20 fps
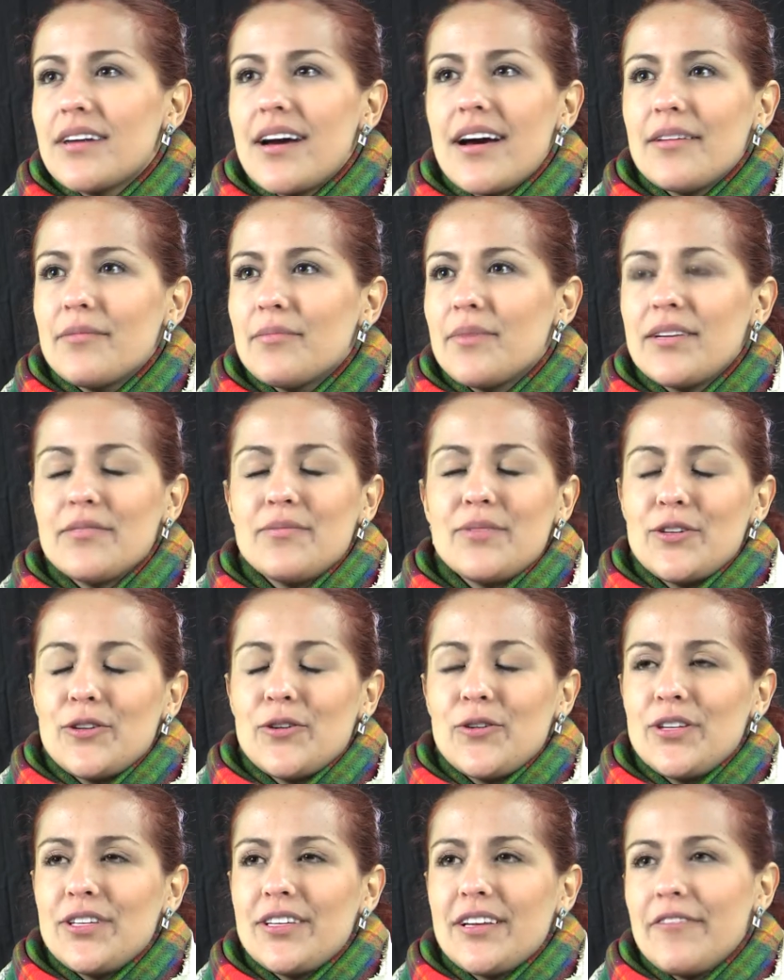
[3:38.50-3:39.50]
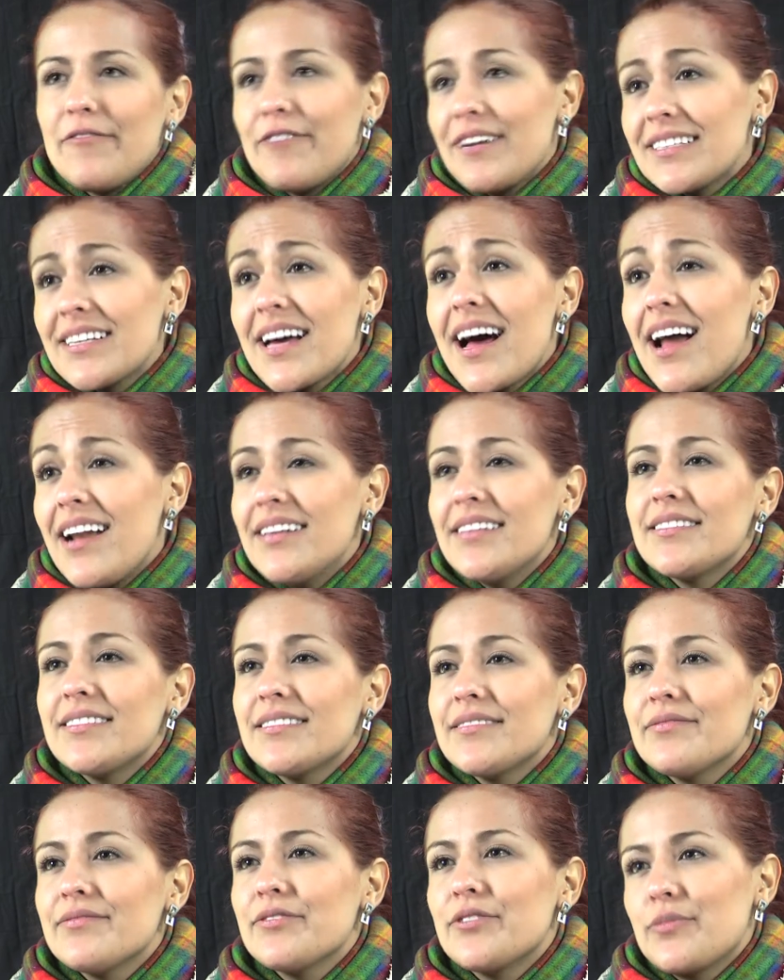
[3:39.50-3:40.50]
Heimat bedeutet fast
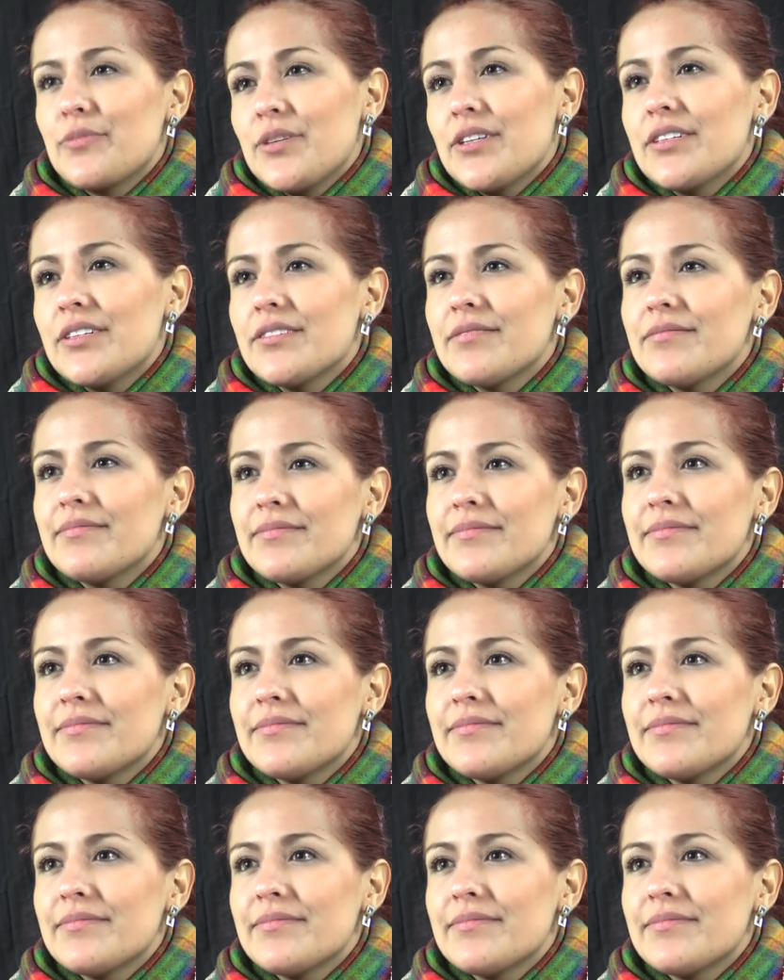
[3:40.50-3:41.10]
alles für mich.